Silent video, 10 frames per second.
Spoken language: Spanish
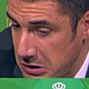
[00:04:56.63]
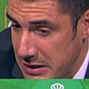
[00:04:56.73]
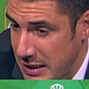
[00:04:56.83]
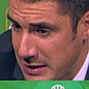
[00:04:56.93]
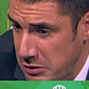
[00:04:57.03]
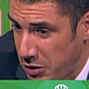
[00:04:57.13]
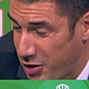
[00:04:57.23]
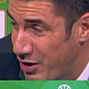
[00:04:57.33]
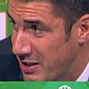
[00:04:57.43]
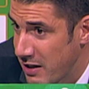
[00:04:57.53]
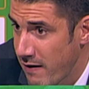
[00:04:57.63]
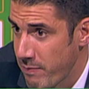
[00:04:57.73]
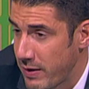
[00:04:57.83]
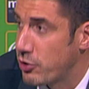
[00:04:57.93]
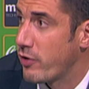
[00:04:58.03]
En esas situaciones,
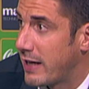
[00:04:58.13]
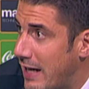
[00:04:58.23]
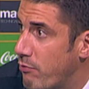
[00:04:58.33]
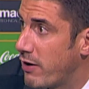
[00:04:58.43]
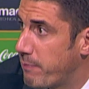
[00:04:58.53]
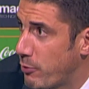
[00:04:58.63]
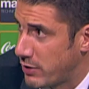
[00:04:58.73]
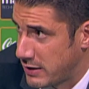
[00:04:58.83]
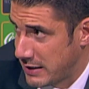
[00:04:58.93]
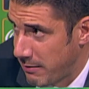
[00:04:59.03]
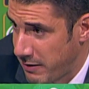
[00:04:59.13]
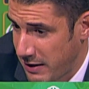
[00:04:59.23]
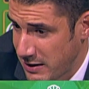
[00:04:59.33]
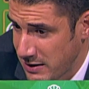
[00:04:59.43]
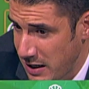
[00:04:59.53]
dentro de que hay unas pautas
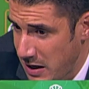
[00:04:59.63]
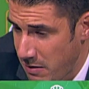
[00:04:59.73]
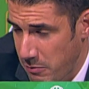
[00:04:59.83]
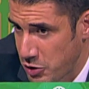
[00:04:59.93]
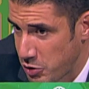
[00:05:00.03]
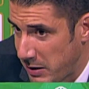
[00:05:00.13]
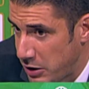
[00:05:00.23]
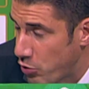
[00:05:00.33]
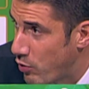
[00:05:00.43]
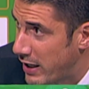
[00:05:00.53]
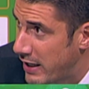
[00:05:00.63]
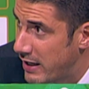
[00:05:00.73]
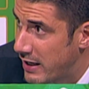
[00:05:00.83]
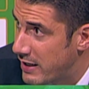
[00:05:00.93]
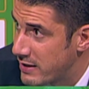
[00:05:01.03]
establecidas, pero sobre todo
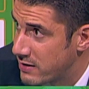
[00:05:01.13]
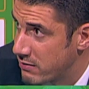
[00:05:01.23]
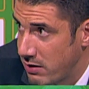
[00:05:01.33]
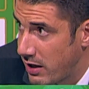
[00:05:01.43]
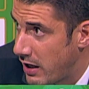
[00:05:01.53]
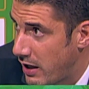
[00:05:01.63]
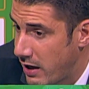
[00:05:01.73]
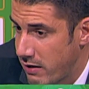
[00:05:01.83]
ahí es eh,